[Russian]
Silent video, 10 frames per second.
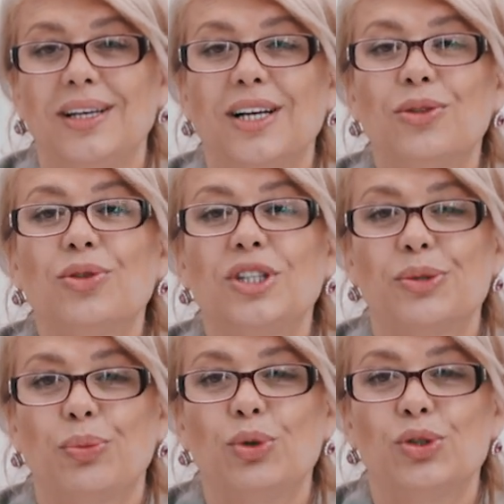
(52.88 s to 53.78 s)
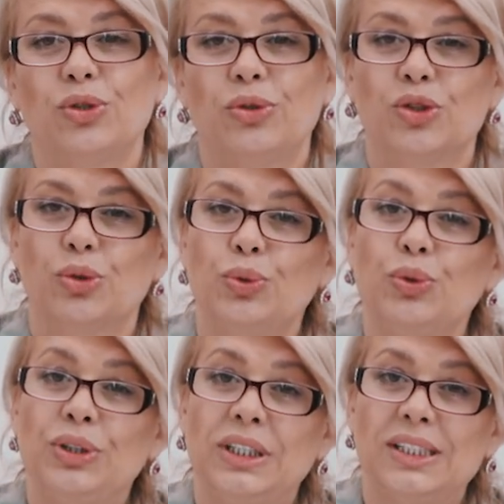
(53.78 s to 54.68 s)
которые используют
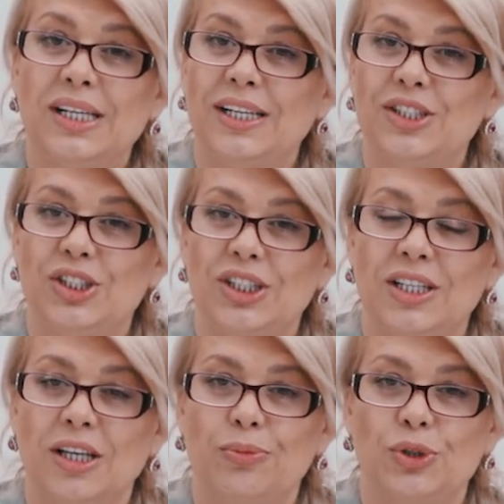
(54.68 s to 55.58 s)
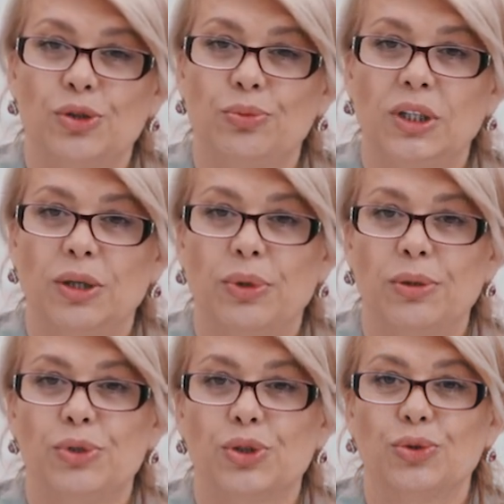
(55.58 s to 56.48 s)
зубную нить для очищения межзубных
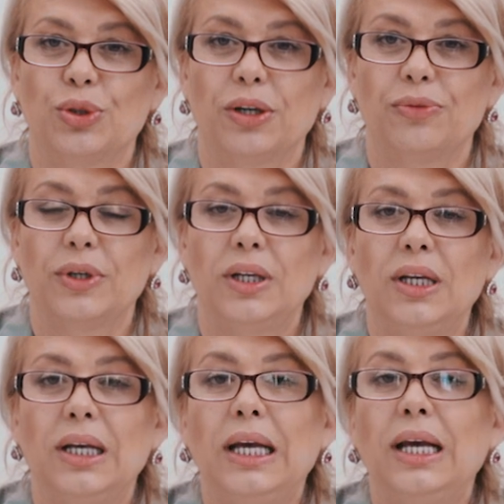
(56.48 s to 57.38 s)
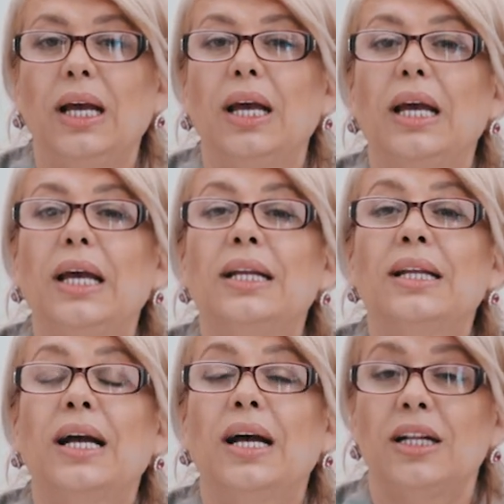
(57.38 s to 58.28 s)
промежутков.
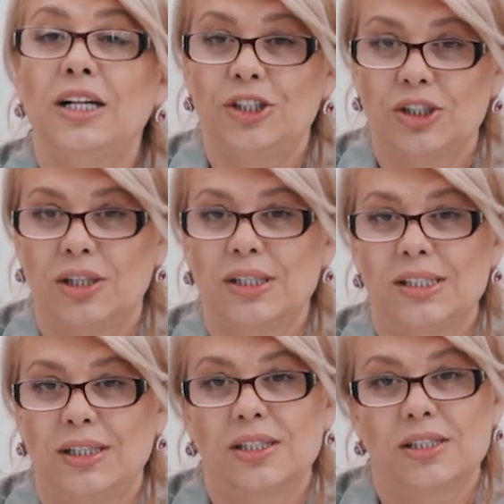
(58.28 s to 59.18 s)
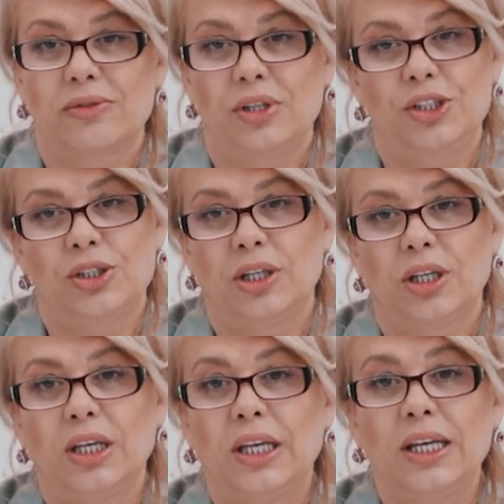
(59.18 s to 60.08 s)
Это отличное средство личной
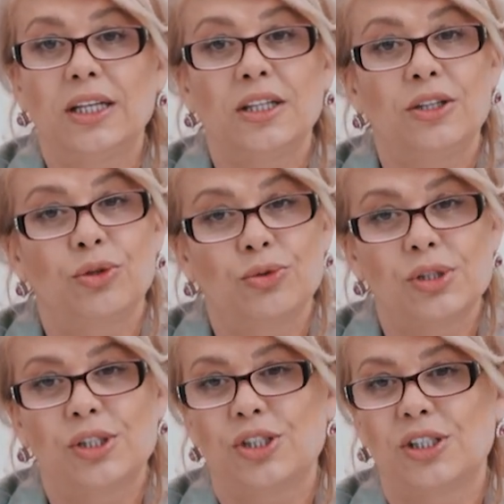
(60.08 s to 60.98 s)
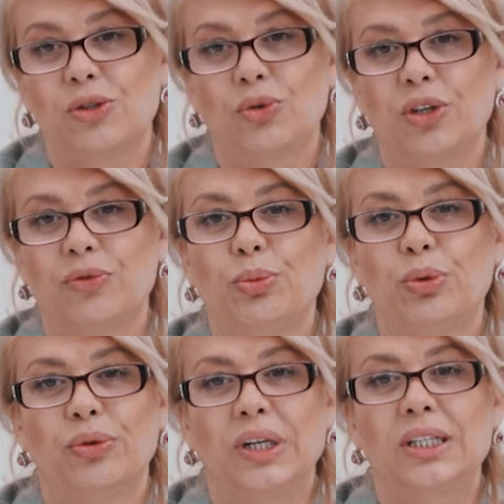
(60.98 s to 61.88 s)
гигиены, но зачастую
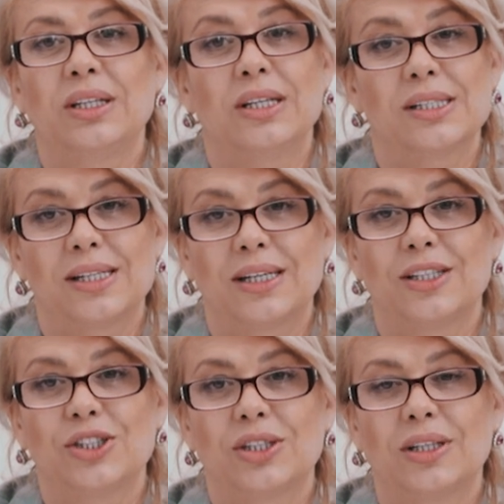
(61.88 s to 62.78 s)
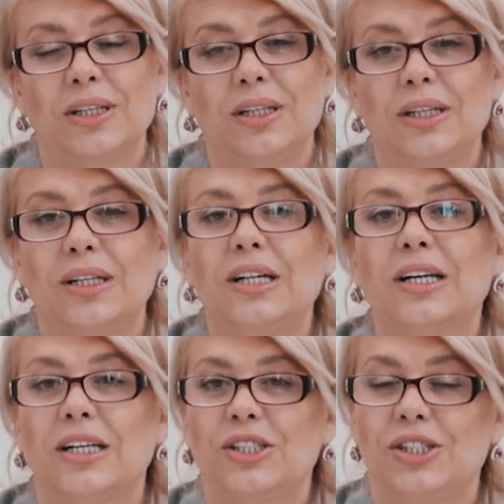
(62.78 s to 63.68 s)
бывает недостаточно –
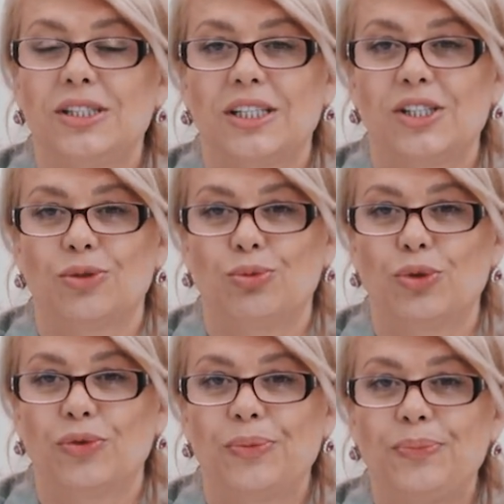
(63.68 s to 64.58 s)
для очистки зубов.